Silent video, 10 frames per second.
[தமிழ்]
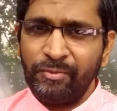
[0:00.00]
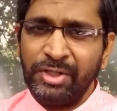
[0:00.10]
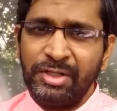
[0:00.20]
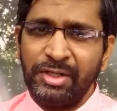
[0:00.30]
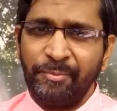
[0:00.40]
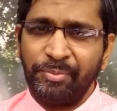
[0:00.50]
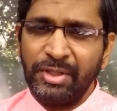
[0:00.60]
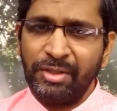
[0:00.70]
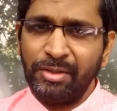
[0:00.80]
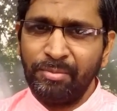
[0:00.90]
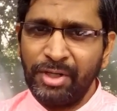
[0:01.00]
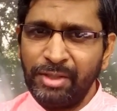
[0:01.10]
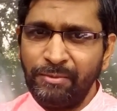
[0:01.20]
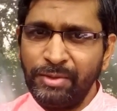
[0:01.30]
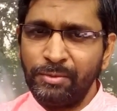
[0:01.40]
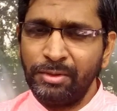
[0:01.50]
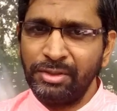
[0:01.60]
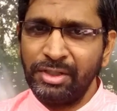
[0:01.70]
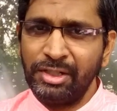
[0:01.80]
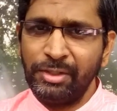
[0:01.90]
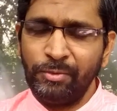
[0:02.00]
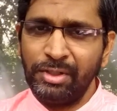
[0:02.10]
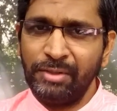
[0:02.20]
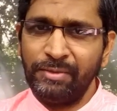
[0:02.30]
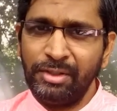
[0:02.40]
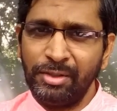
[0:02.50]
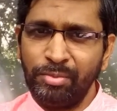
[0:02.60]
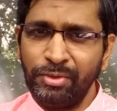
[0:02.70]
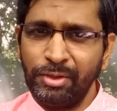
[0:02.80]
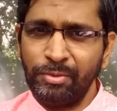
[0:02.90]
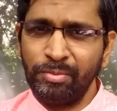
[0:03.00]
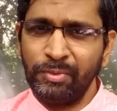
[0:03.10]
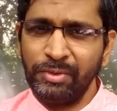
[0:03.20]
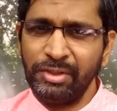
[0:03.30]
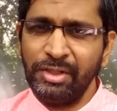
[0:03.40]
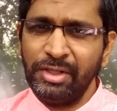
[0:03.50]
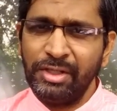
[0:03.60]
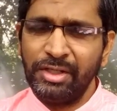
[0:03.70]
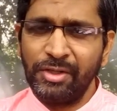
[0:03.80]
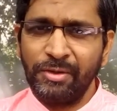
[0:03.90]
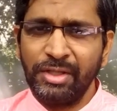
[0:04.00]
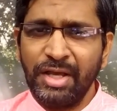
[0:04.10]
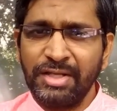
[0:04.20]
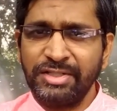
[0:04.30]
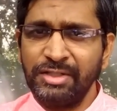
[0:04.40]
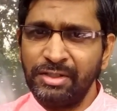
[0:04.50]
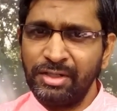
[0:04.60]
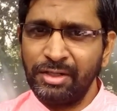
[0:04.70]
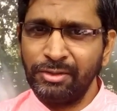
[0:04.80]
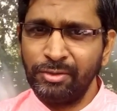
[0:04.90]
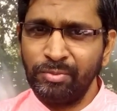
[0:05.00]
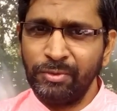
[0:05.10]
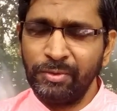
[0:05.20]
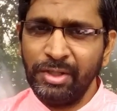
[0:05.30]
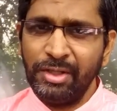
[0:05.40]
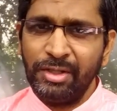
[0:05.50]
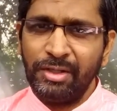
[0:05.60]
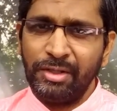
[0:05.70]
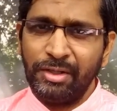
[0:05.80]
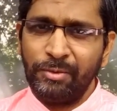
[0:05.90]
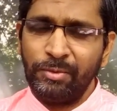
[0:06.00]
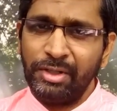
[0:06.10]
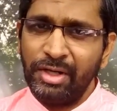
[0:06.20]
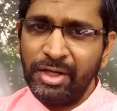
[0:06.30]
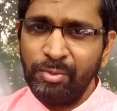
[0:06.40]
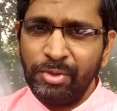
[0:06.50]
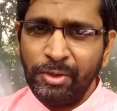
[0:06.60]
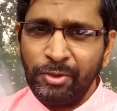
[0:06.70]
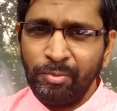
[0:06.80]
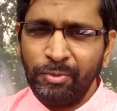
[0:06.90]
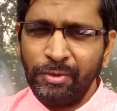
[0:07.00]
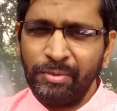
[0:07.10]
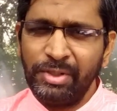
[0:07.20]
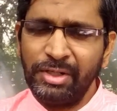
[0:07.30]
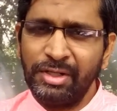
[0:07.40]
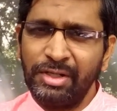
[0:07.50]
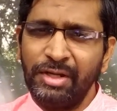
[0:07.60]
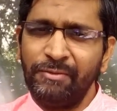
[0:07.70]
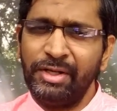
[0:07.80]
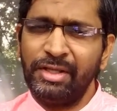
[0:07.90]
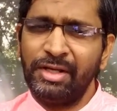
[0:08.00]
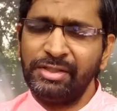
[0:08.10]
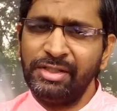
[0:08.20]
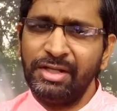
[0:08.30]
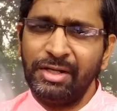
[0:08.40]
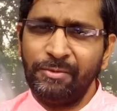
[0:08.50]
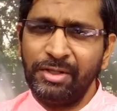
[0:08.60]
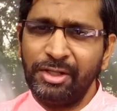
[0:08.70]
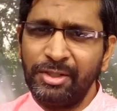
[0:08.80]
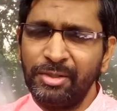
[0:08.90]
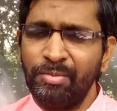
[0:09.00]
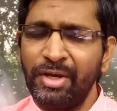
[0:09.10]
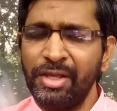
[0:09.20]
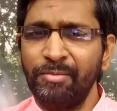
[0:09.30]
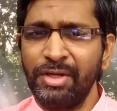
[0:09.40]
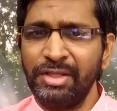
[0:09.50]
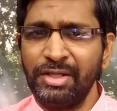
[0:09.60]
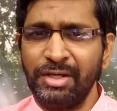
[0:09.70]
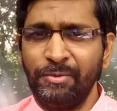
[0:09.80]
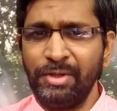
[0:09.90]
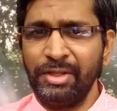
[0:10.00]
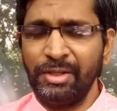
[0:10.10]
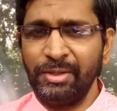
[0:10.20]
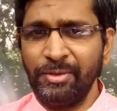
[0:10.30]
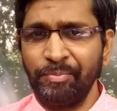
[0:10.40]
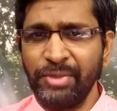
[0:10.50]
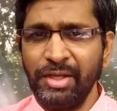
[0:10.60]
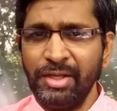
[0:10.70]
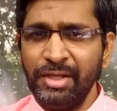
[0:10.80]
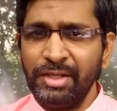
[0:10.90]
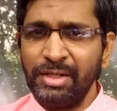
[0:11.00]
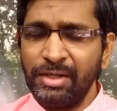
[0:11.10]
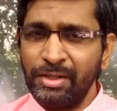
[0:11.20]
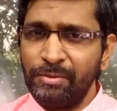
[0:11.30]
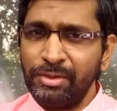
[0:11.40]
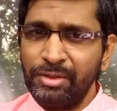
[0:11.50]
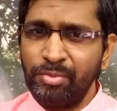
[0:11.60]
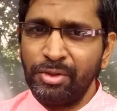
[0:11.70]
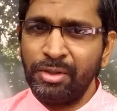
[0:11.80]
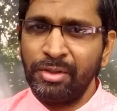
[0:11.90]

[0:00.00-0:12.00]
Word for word: வீட்டில் மனைவி குழந்தைகள் இவங்கெல்லாம் வெளியில் போயிருக்கும்போது ஏதாவது ஆக்சிடெண்ட் நடந்துருமோ அவங்களுக்கு அடிபட்டுருமோ அப்படின்ற கவலை அதிக அளவில் இருக்குது பயம் அதிக அளவில் இருக்குது இல்லைனா வந்து இப்போ